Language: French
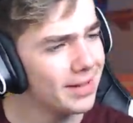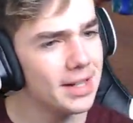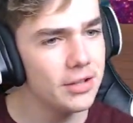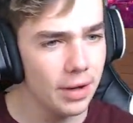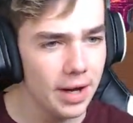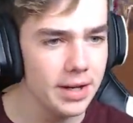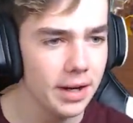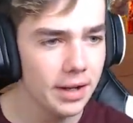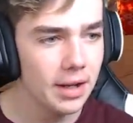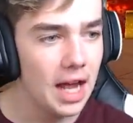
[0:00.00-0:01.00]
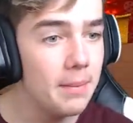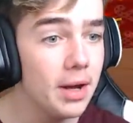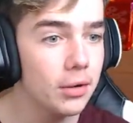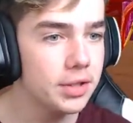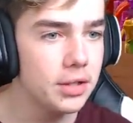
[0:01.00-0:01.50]
les oreilles. Ah bah elle
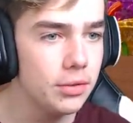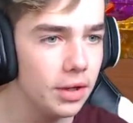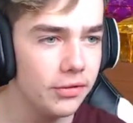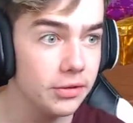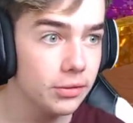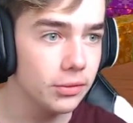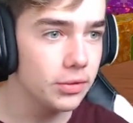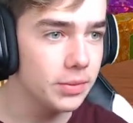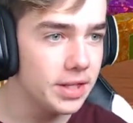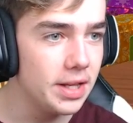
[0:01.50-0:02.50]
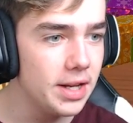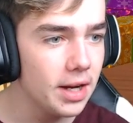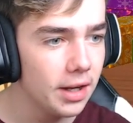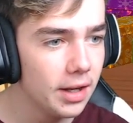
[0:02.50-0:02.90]
continue à faire son, petit délire.